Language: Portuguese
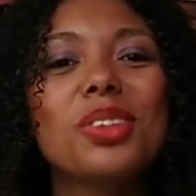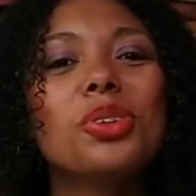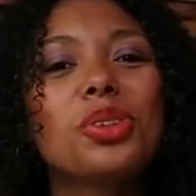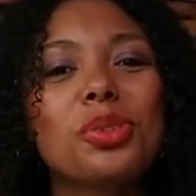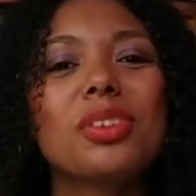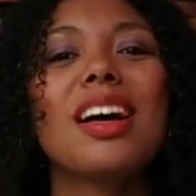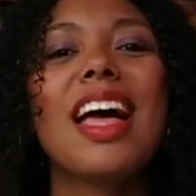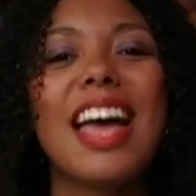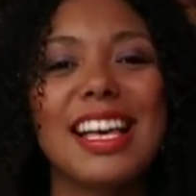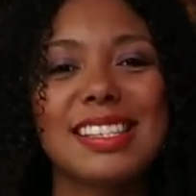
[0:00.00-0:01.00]
tudo
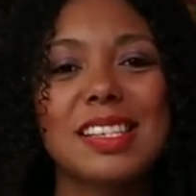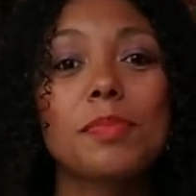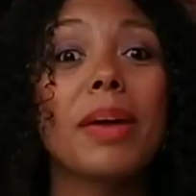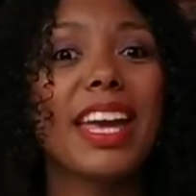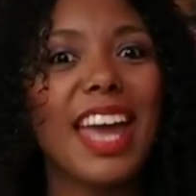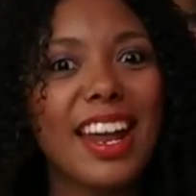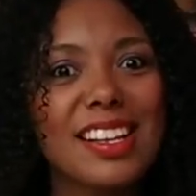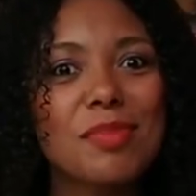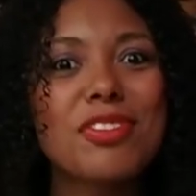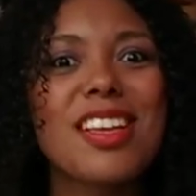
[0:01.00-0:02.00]
essas
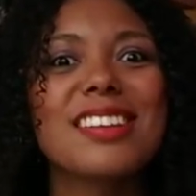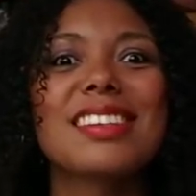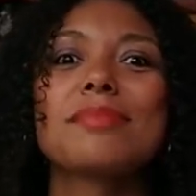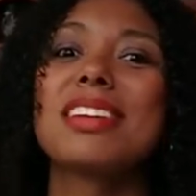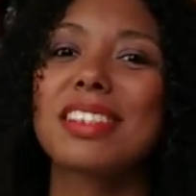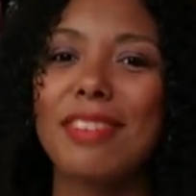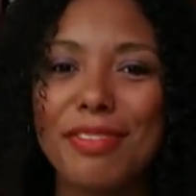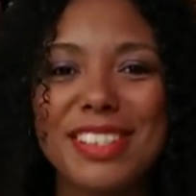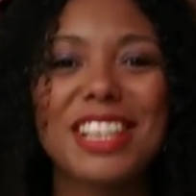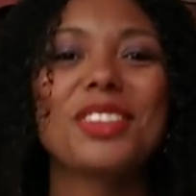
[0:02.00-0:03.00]
pequenas mudanças, mas que
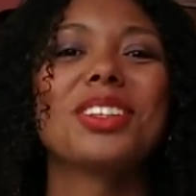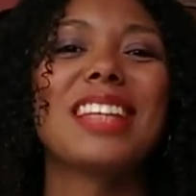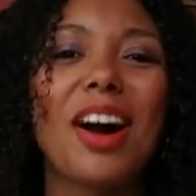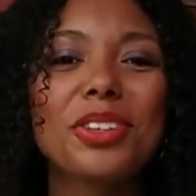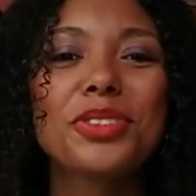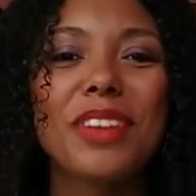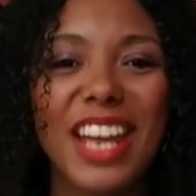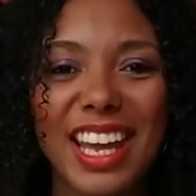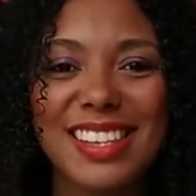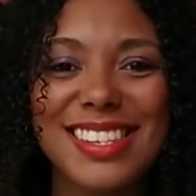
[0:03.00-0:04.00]
vai fazer total
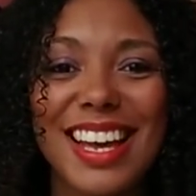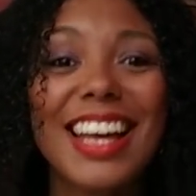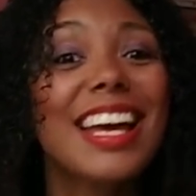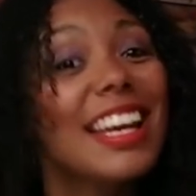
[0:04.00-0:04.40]
diferença.